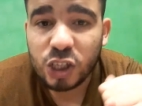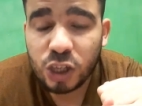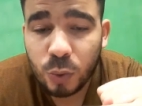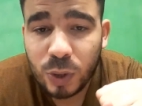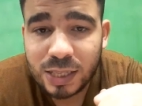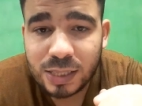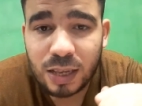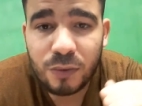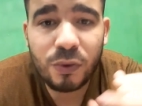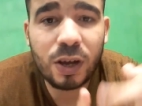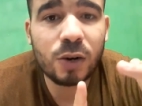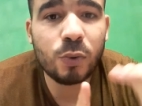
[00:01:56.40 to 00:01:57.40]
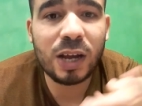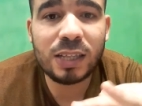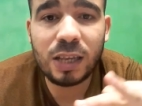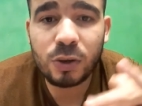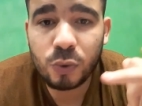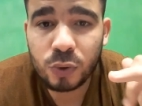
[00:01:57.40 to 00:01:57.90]
جواز سفر وأن
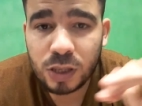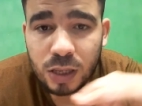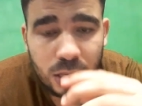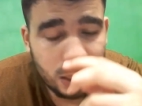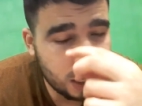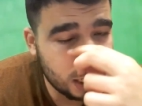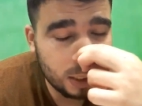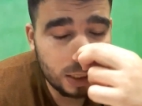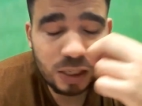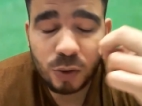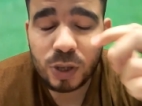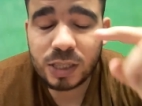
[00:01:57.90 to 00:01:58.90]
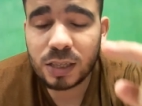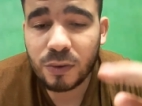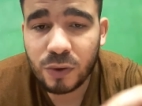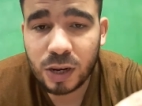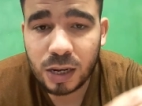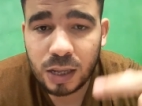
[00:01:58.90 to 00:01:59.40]
يكون يعني جواز
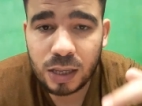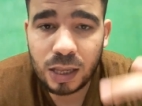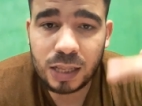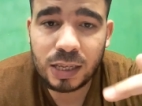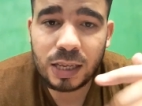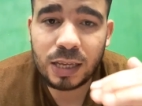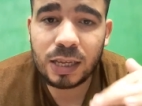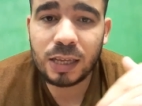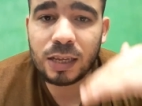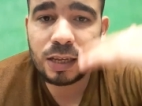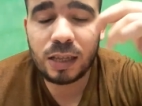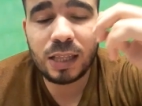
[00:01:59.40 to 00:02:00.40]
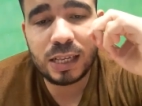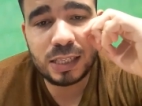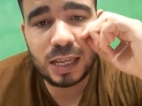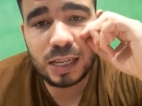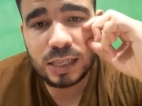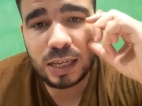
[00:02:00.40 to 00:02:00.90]
سفر يعني لا
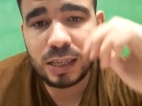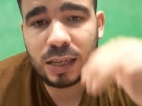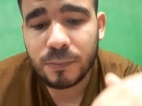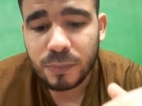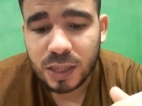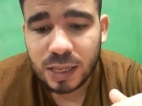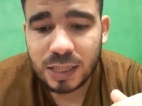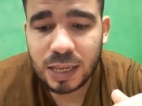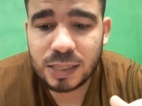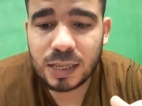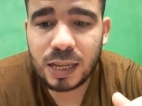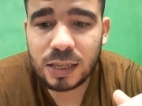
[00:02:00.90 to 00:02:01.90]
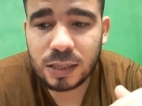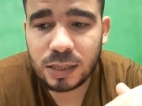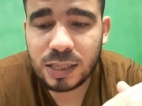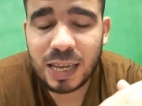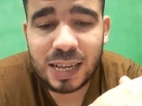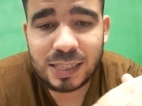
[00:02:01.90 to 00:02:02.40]
زالت يعني لا زالت
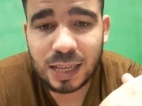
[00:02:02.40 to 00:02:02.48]
انتهاء